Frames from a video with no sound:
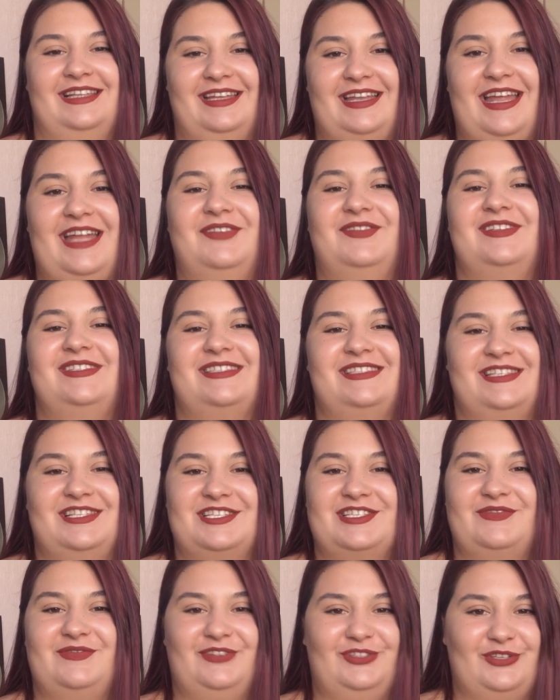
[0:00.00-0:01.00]
dener ve
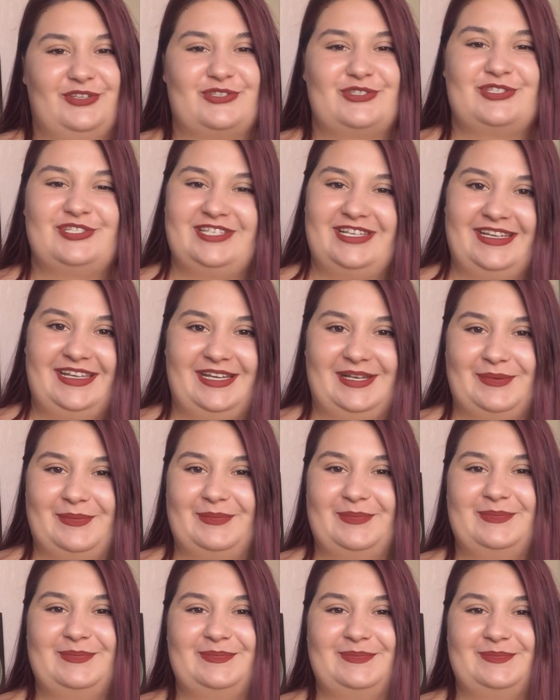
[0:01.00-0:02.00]
sizin için videosunu
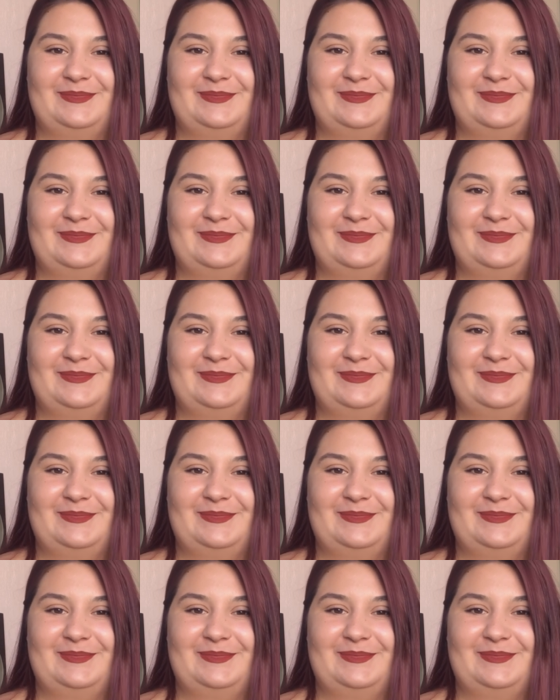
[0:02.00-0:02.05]
çekerim.